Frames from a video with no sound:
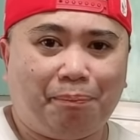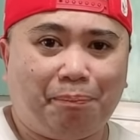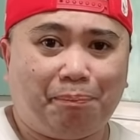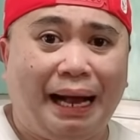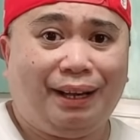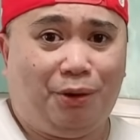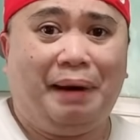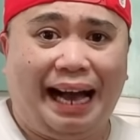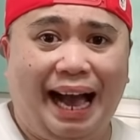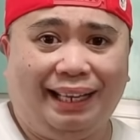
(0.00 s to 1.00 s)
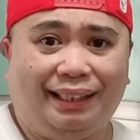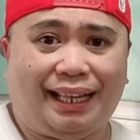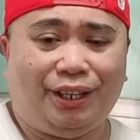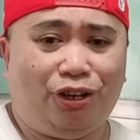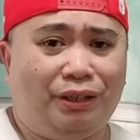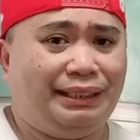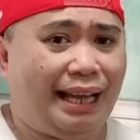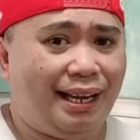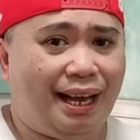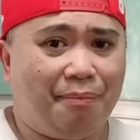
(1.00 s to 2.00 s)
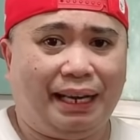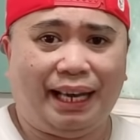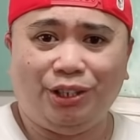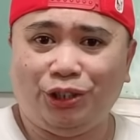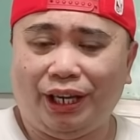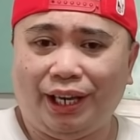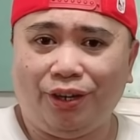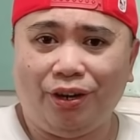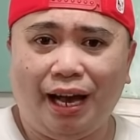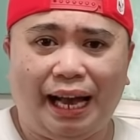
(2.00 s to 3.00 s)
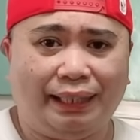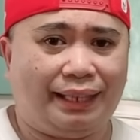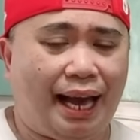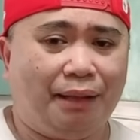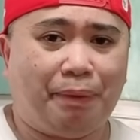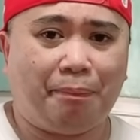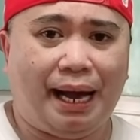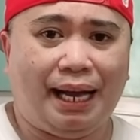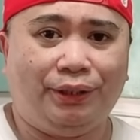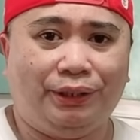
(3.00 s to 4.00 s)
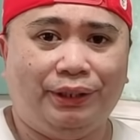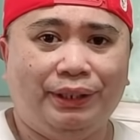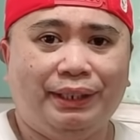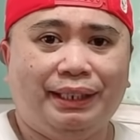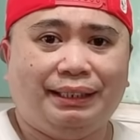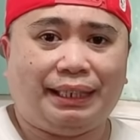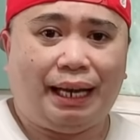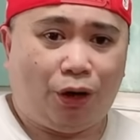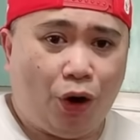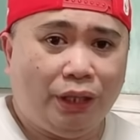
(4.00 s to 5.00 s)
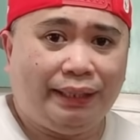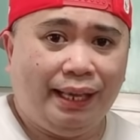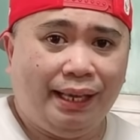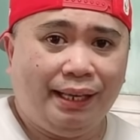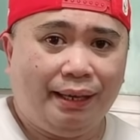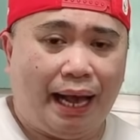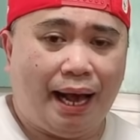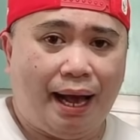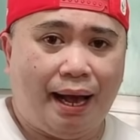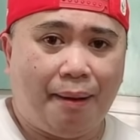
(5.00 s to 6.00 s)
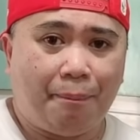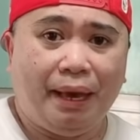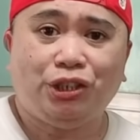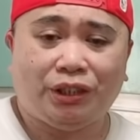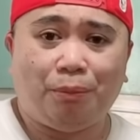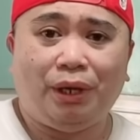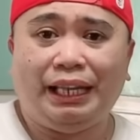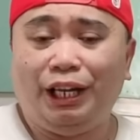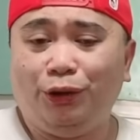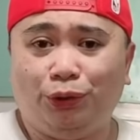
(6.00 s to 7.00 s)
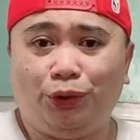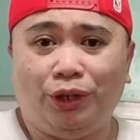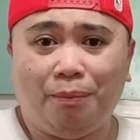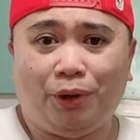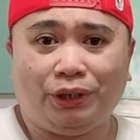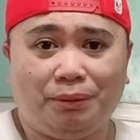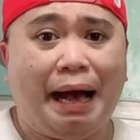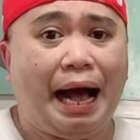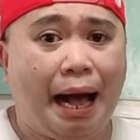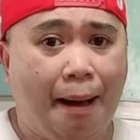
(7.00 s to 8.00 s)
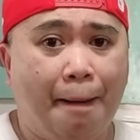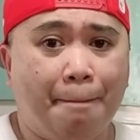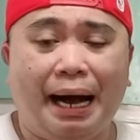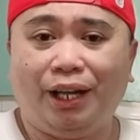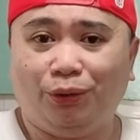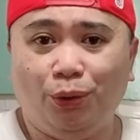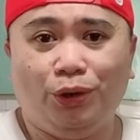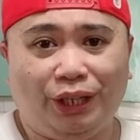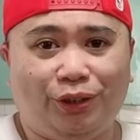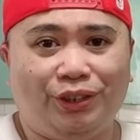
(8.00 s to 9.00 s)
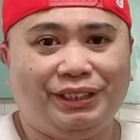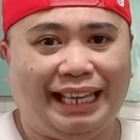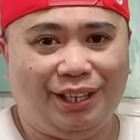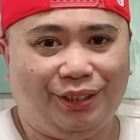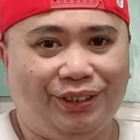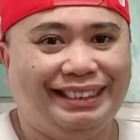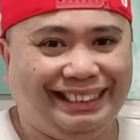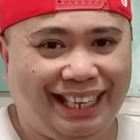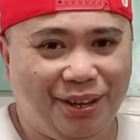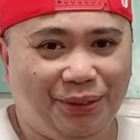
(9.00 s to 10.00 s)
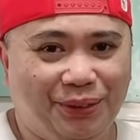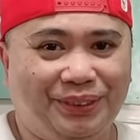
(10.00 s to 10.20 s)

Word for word: pag kumakain na tayo. Sana mag-enjoy kayo at kahit papaano sa konting uh, vegetable na linuto ni Box, baka makatulong ito sa inyo. See you!